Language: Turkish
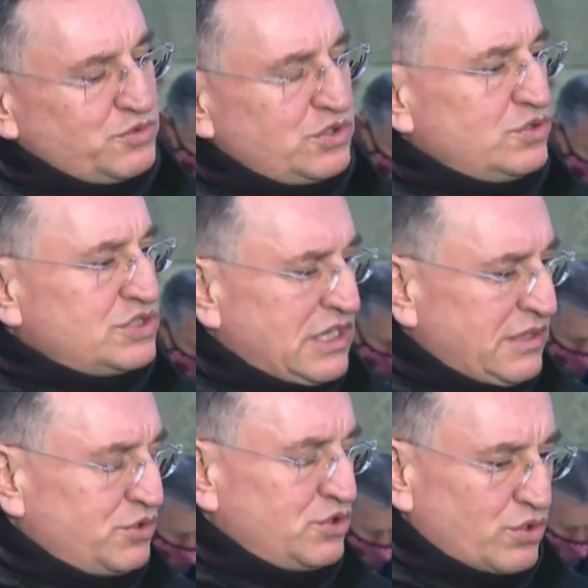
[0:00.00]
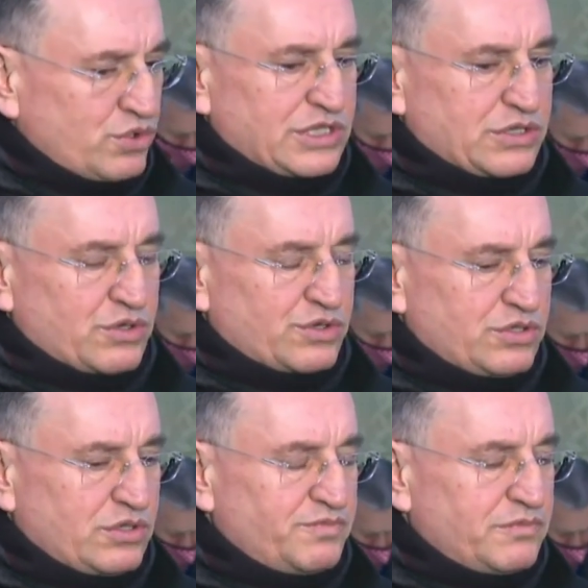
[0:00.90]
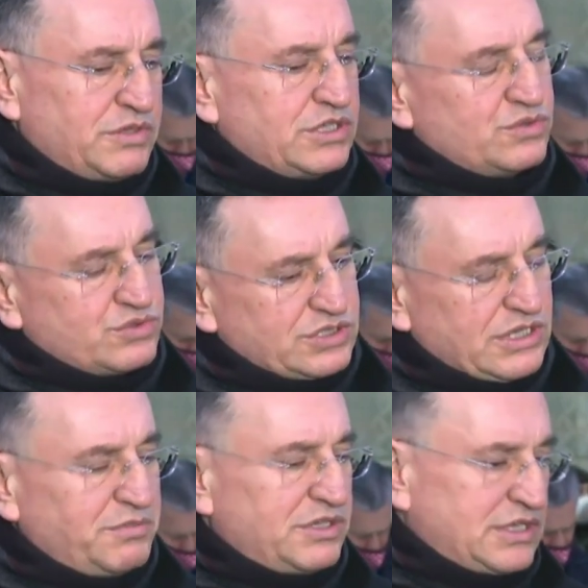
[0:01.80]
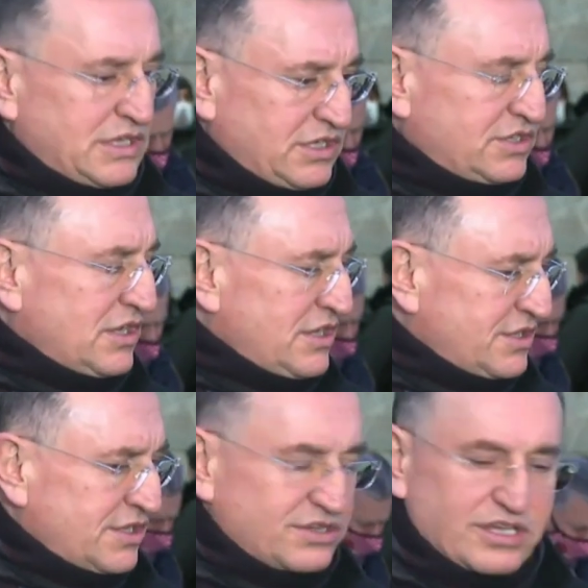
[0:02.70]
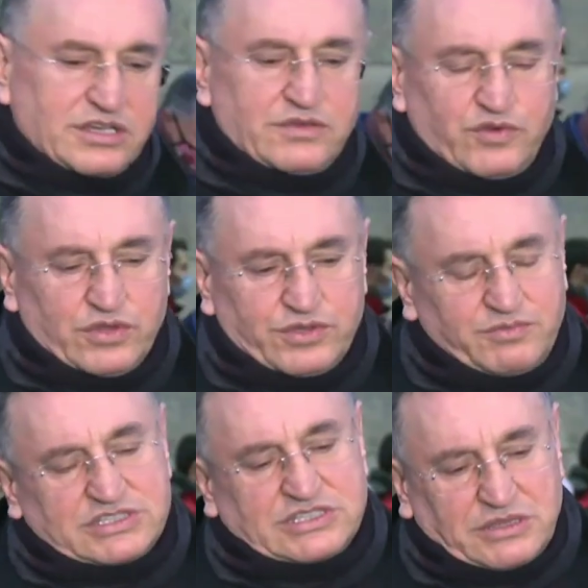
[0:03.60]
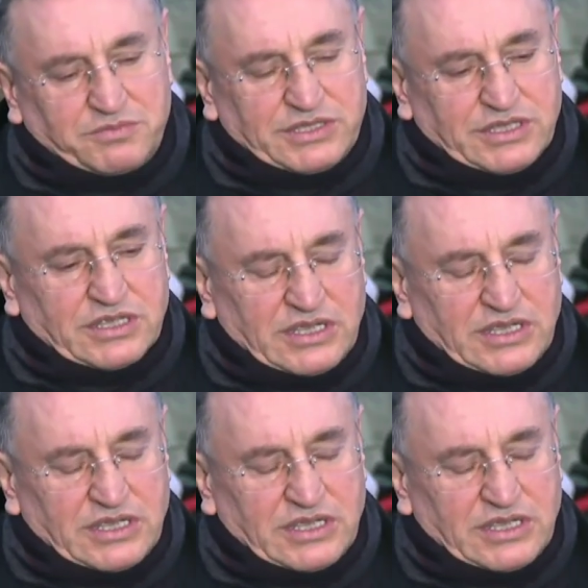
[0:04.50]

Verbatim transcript: milyon 150 bin euroyu da gördü. Bir Rusya bir de İtalya'dan teklif oldu. Biz satmadık.